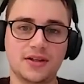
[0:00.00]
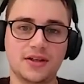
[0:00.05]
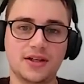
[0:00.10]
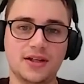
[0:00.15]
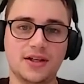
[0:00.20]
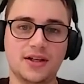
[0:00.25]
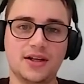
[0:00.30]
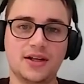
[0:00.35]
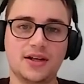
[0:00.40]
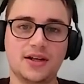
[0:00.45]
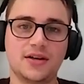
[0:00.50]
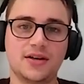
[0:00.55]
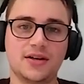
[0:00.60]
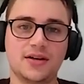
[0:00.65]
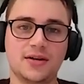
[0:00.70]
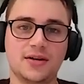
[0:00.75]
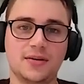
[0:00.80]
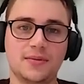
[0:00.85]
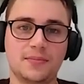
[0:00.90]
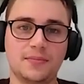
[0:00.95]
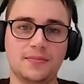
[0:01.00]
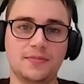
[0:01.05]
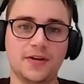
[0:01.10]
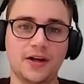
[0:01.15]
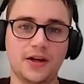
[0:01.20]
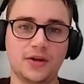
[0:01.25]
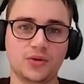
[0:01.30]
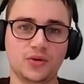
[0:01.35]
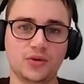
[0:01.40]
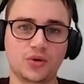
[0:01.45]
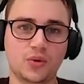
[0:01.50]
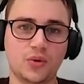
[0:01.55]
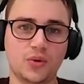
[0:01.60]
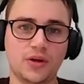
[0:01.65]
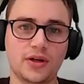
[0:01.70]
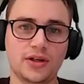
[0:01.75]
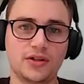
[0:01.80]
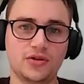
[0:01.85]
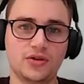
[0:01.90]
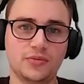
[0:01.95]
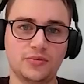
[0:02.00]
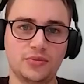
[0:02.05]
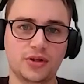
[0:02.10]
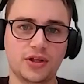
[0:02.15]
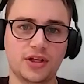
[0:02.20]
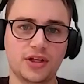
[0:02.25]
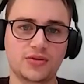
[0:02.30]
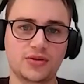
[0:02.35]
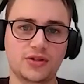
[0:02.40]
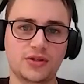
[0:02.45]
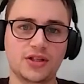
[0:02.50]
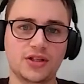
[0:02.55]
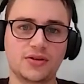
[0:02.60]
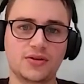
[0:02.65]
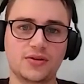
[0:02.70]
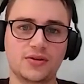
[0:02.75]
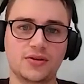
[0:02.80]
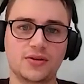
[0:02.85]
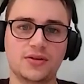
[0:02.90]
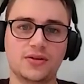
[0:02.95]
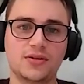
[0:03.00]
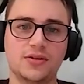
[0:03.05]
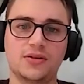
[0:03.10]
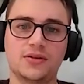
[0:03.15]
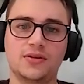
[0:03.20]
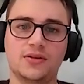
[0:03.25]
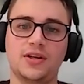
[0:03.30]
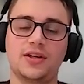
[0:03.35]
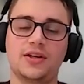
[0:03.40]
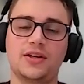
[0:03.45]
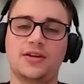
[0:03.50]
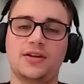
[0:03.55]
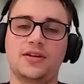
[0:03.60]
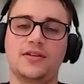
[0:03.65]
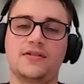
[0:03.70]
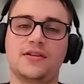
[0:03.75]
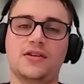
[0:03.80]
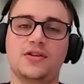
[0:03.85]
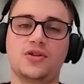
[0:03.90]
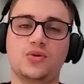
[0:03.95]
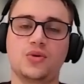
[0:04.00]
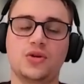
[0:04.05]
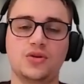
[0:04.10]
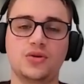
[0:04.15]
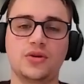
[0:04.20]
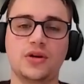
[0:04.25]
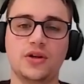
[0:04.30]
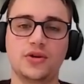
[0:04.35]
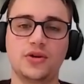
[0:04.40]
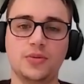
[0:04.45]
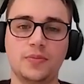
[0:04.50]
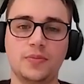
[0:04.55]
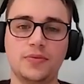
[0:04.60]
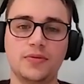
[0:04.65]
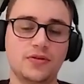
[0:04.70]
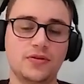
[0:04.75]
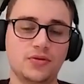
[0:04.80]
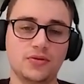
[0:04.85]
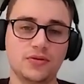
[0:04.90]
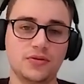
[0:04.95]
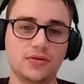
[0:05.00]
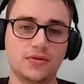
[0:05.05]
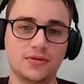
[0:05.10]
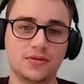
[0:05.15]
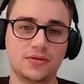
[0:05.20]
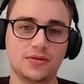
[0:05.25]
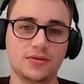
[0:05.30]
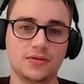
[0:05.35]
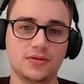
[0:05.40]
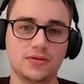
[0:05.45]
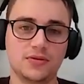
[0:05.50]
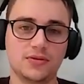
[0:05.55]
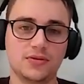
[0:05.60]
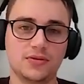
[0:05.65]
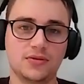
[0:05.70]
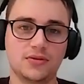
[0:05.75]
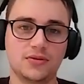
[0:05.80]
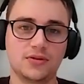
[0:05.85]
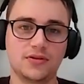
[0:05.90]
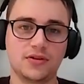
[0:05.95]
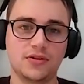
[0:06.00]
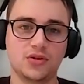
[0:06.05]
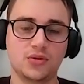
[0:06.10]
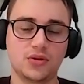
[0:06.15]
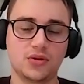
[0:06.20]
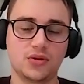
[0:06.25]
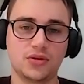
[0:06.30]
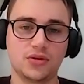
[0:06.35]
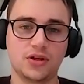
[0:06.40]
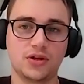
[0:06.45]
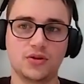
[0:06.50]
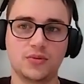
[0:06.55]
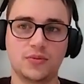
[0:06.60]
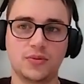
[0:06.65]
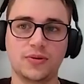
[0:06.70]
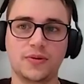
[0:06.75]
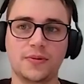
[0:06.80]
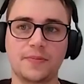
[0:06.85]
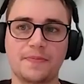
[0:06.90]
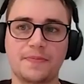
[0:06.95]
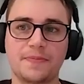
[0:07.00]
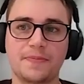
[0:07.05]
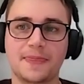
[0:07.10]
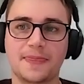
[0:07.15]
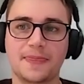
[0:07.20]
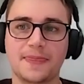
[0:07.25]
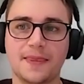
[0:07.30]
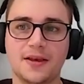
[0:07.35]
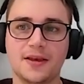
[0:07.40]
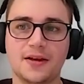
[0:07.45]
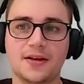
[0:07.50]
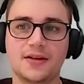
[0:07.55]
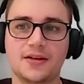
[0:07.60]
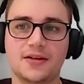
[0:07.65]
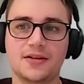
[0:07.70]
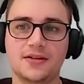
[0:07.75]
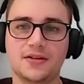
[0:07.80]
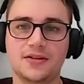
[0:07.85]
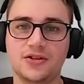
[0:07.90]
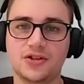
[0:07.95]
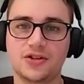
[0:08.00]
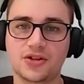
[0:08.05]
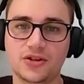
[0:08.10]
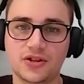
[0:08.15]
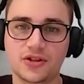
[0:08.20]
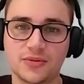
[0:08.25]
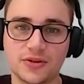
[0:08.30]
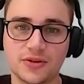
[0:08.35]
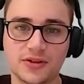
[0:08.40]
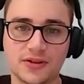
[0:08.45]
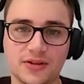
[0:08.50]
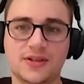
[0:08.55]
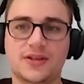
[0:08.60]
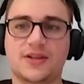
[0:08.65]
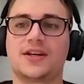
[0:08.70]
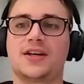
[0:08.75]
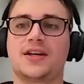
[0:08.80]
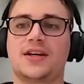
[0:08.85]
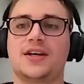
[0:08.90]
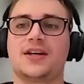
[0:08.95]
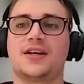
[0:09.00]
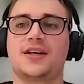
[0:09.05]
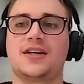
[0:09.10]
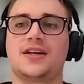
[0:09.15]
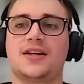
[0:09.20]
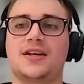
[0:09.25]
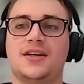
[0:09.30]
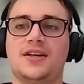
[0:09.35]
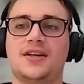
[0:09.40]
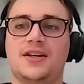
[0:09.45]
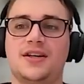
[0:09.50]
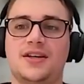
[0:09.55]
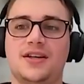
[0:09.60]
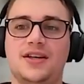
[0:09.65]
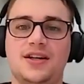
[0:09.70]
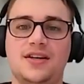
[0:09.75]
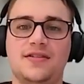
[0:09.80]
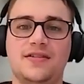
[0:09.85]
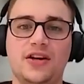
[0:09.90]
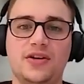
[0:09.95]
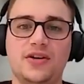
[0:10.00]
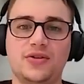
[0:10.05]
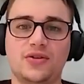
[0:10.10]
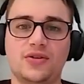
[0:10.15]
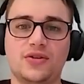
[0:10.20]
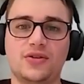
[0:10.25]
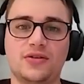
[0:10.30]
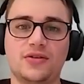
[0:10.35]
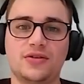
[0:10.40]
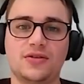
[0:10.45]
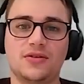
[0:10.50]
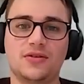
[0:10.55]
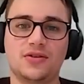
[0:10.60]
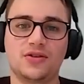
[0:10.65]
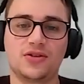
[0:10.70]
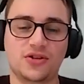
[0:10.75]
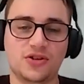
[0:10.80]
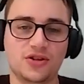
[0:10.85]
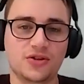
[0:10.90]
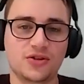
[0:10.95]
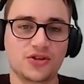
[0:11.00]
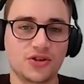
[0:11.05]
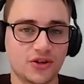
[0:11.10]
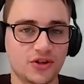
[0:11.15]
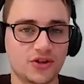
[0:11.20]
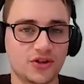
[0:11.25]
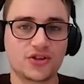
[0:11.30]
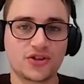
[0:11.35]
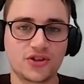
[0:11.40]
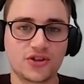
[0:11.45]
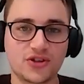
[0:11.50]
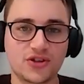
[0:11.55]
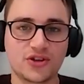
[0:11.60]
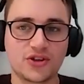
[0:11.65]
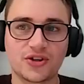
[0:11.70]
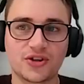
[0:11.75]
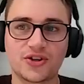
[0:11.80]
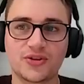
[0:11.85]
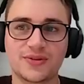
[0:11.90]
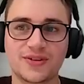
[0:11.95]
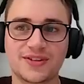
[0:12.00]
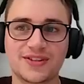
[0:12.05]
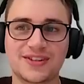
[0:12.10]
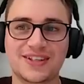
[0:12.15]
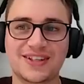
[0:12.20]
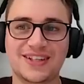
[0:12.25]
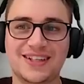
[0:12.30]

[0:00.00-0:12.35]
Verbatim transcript: Et la variante 3 est une poutre à soutirant euh, avec une toiture à deux euh, avec une toiture à deux pans. Ah, je recommence. Et la variante ah, je, recommence.